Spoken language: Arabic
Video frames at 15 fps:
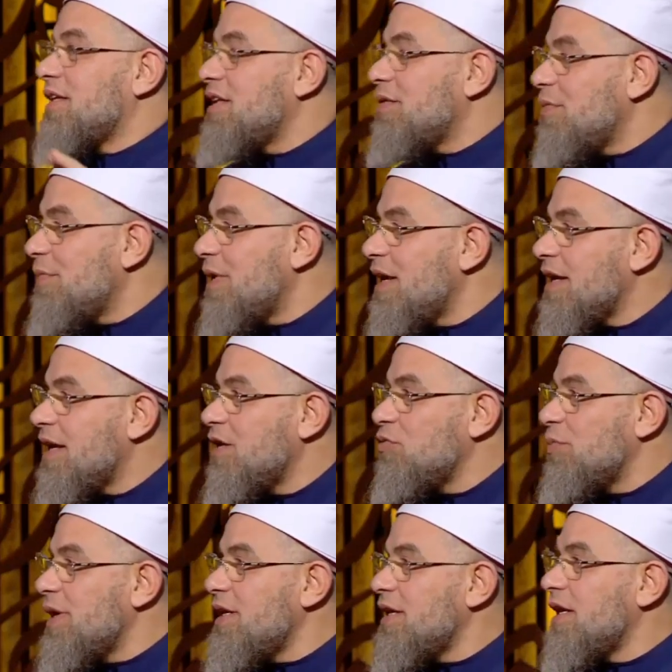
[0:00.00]
الامام مالك كان
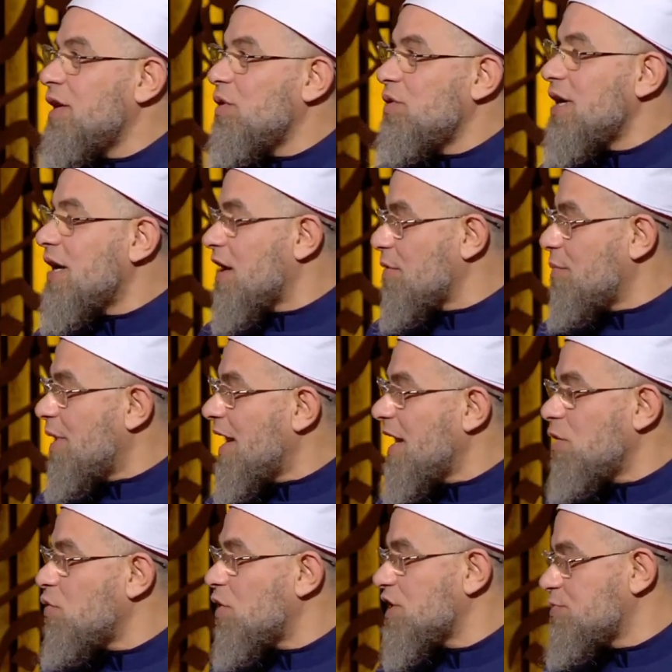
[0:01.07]
يبين ان هناك اربعه لا
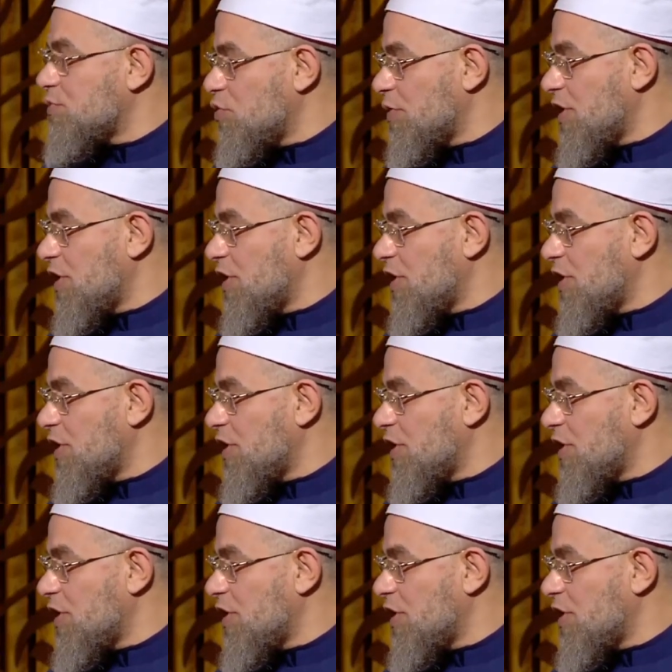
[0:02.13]
يؤخذ منهم